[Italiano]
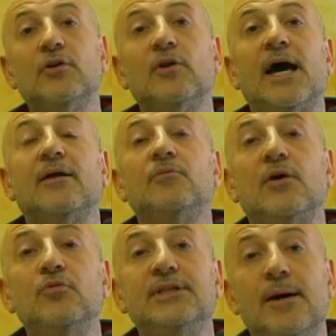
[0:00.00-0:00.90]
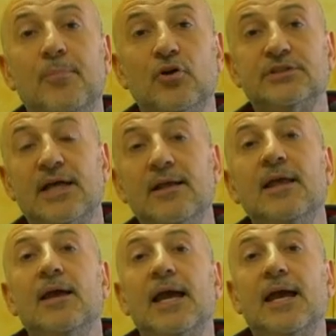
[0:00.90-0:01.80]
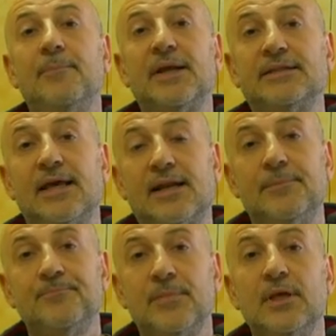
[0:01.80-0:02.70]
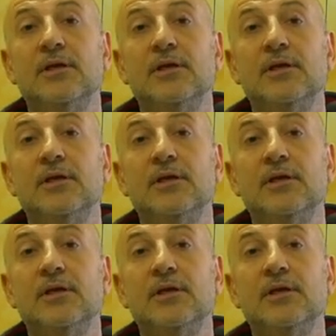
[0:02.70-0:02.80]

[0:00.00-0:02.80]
che non ha una guida posta eh, per terra.